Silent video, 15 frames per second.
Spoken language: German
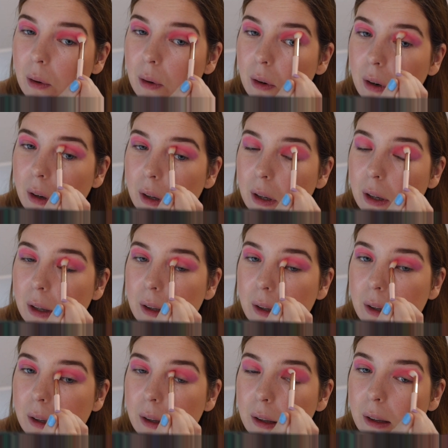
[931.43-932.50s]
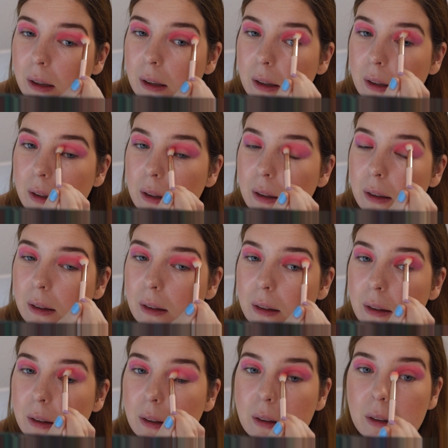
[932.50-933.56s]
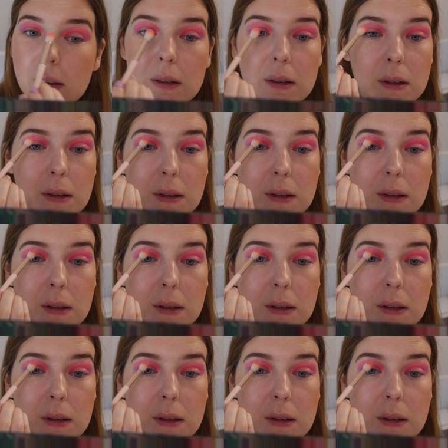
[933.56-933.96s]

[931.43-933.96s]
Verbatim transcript: ordentlich sind.